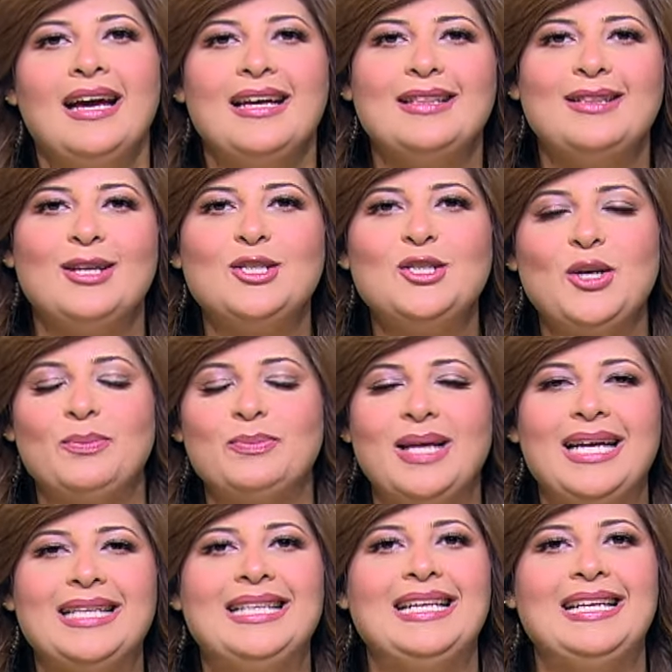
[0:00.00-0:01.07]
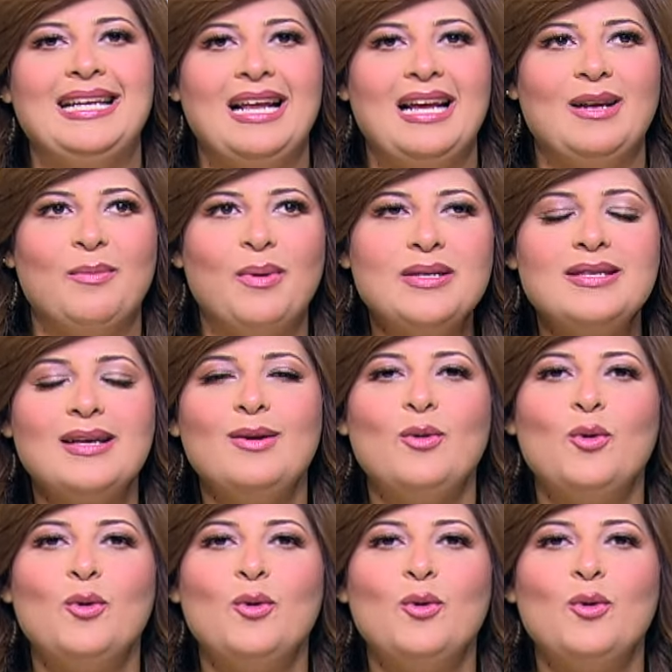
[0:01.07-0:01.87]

الطشه بتاعه البصل